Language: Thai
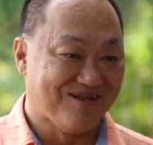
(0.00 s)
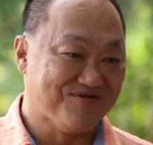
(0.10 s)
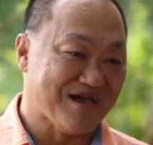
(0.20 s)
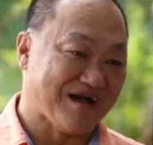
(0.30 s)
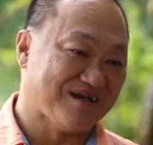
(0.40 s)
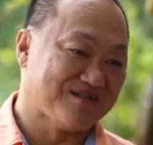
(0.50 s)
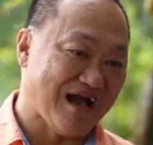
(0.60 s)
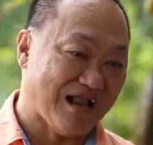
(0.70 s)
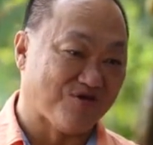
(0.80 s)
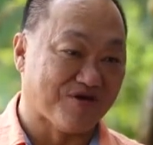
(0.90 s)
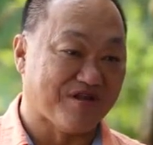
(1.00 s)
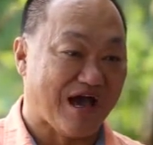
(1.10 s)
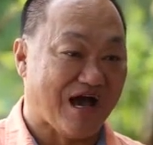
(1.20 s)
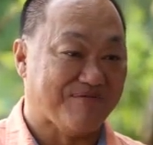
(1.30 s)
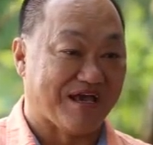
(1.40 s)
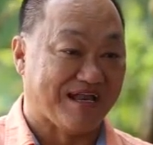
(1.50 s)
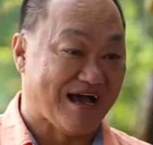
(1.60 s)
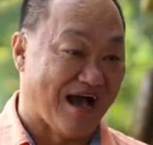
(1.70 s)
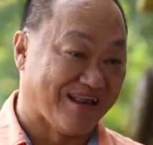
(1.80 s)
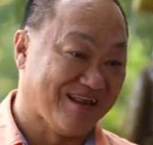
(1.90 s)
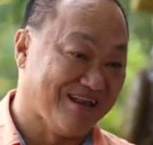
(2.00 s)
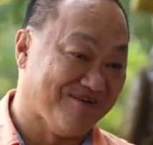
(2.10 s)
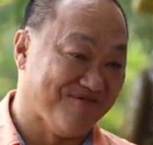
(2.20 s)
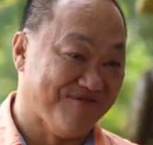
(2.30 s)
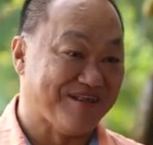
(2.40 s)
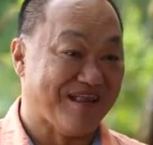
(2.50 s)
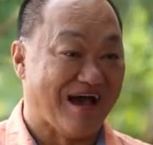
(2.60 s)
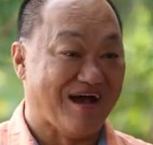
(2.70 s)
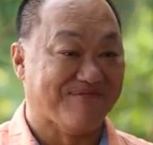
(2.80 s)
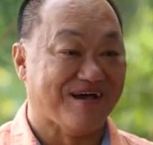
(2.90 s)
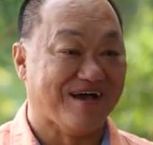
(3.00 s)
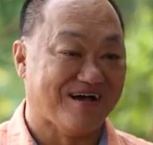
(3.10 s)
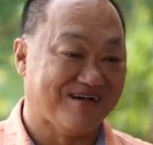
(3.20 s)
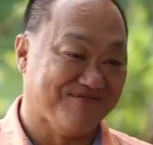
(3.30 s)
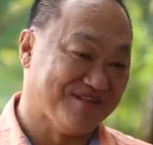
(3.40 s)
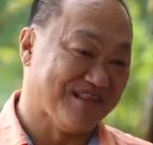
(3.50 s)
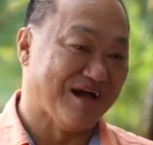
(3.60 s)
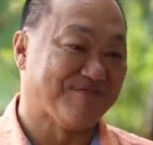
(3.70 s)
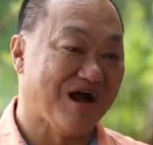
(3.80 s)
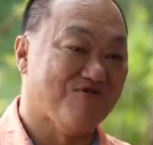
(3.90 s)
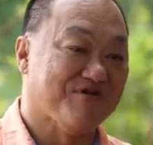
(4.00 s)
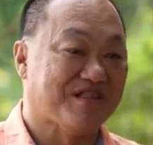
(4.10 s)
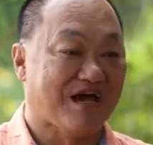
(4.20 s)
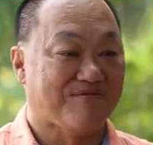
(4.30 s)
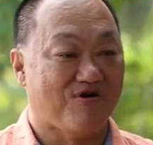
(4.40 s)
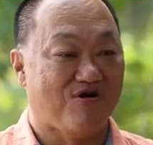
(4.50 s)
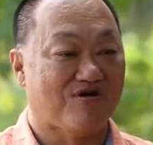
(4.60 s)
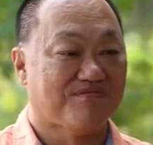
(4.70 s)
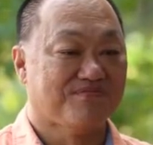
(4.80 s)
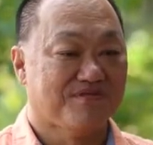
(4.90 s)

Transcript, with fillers: รู้จักการทดน้ำใช้รหัสวิทย์น้ำนะฮะ วิทย์น้ำเข้าวิทย์น้ำออกค